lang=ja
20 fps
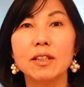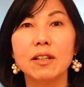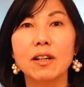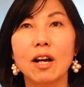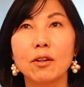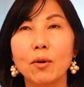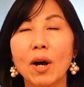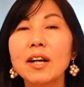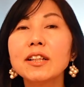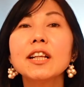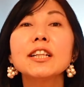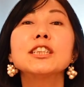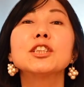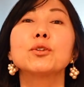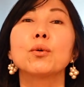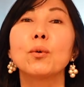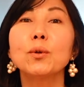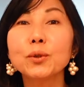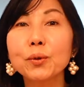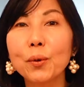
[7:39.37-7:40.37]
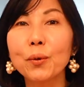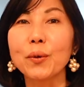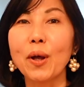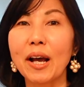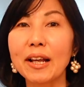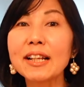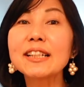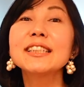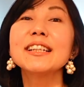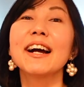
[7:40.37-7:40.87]
あの歳そこそこの
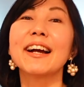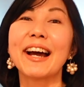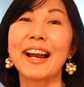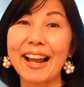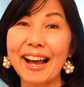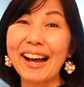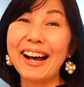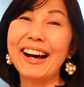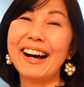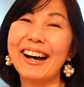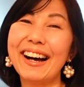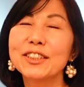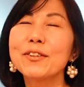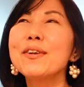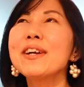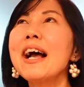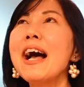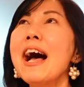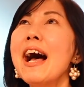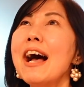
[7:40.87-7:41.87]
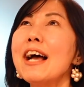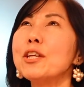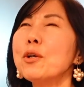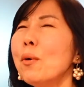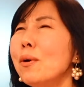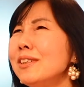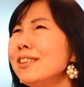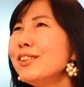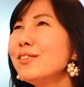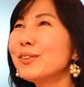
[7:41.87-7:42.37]
話やからそれが
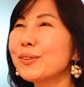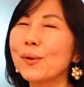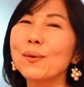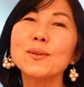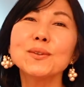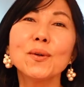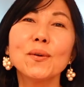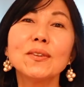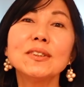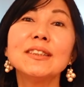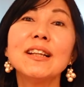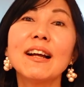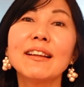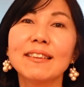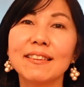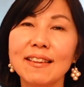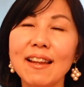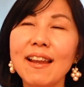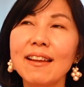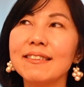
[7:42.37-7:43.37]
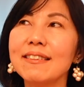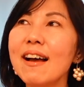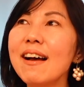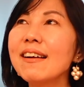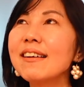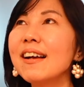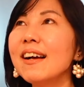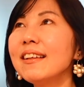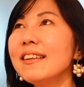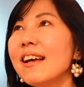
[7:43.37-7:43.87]
40そこそこになってなか
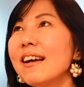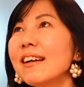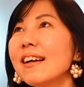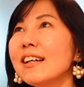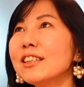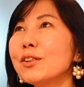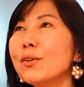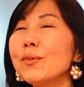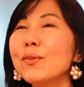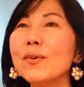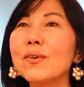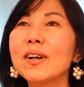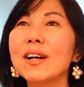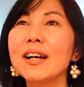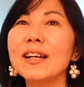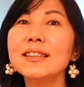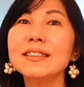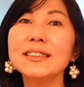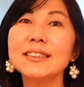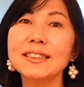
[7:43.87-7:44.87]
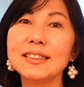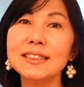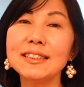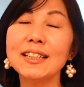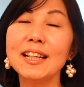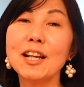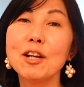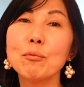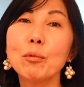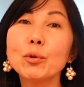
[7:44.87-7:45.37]
なかその感じ
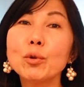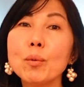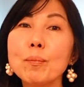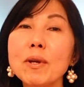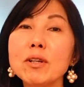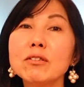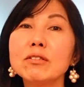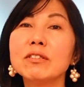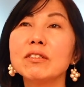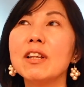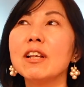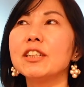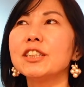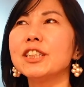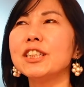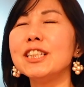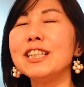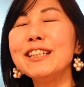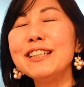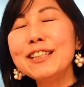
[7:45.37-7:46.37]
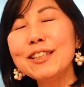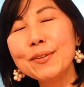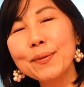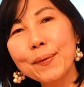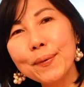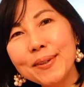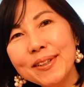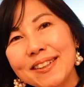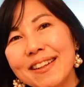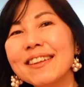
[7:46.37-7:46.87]
求めるってしん
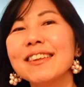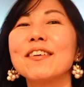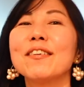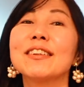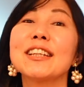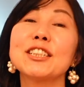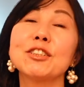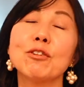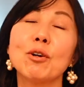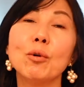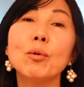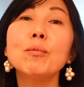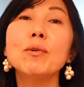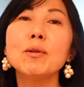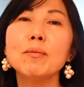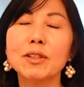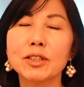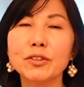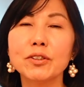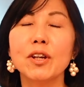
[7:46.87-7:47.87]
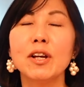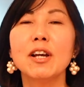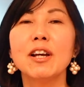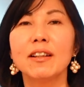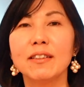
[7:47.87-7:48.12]
どいなって私は思います。